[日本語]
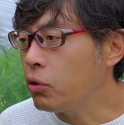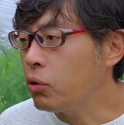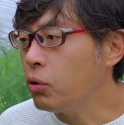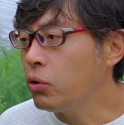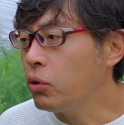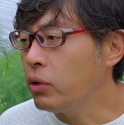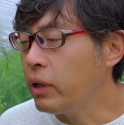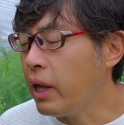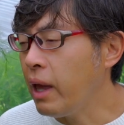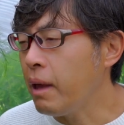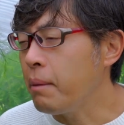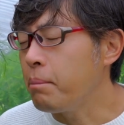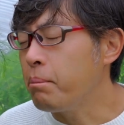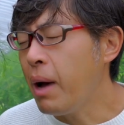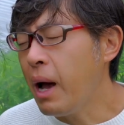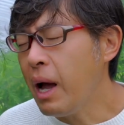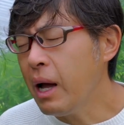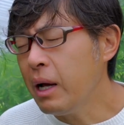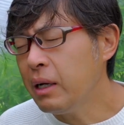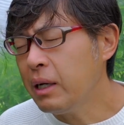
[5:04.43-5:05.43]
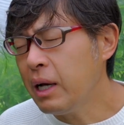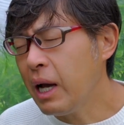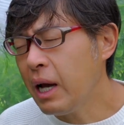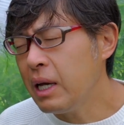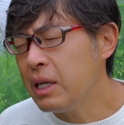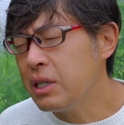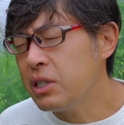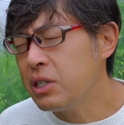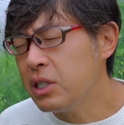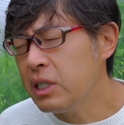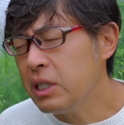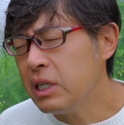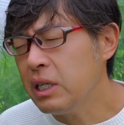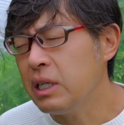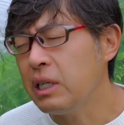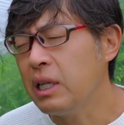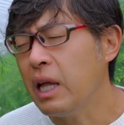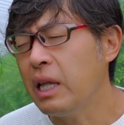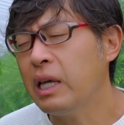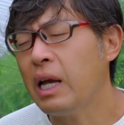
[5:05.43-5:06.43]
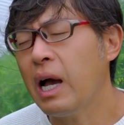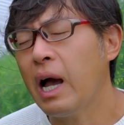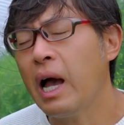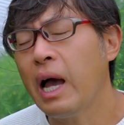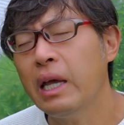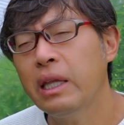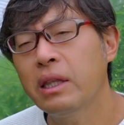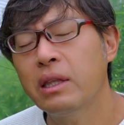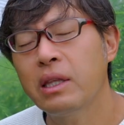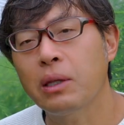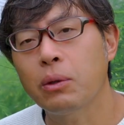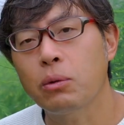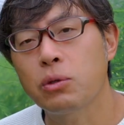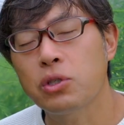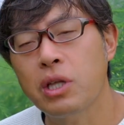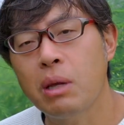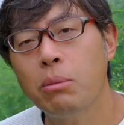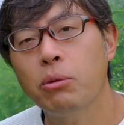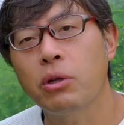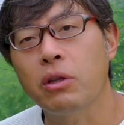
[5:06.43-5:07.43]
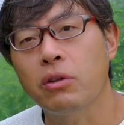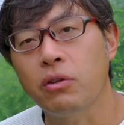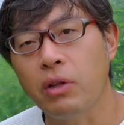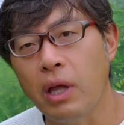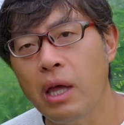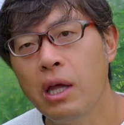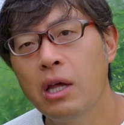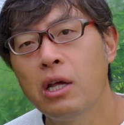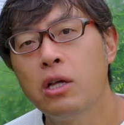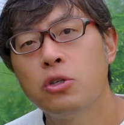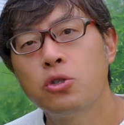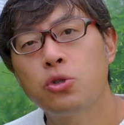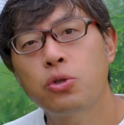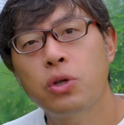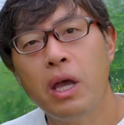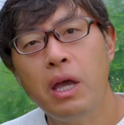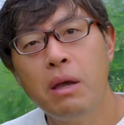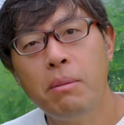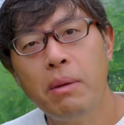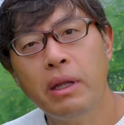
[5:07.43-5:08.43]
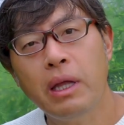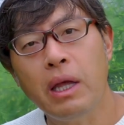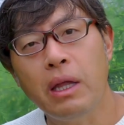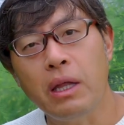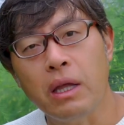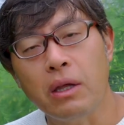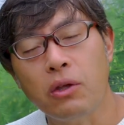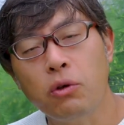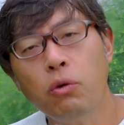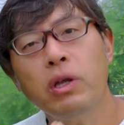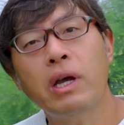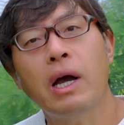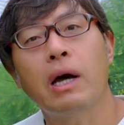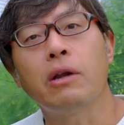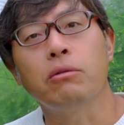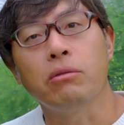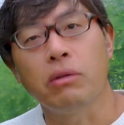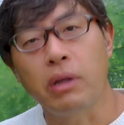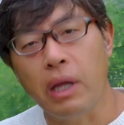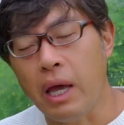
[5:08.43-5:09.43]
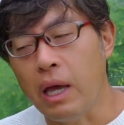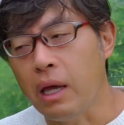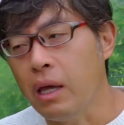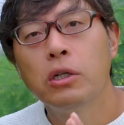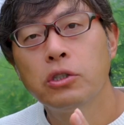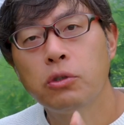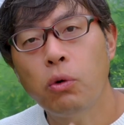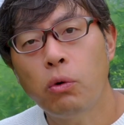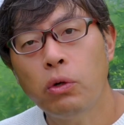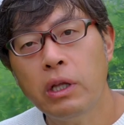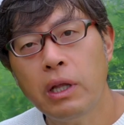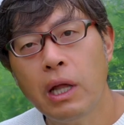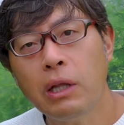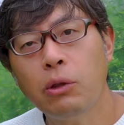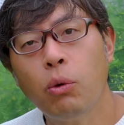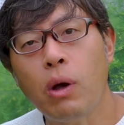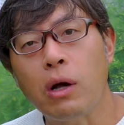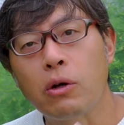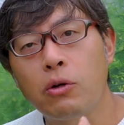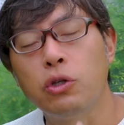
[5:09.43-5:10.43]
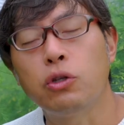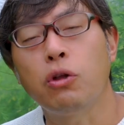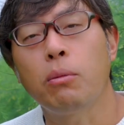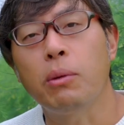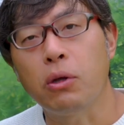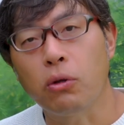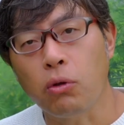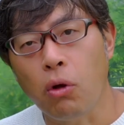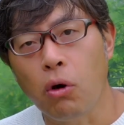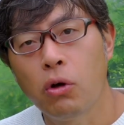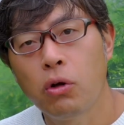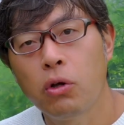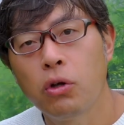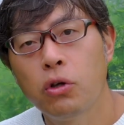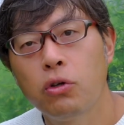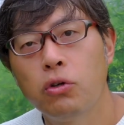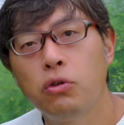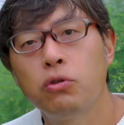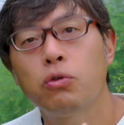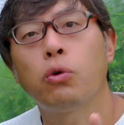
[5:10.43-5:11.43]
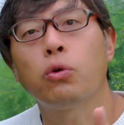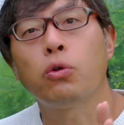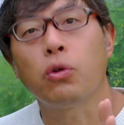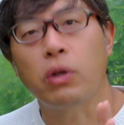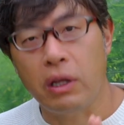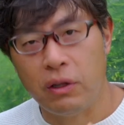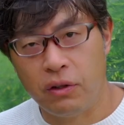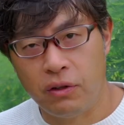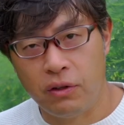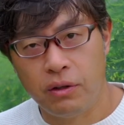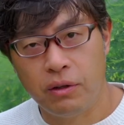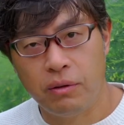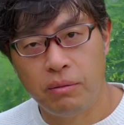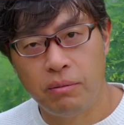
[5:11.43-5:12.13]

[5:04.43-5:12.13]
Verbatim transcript: ることで万が一何か入ったとしてもですね主形まで距離があるんでそこでなんとか食い止めるということです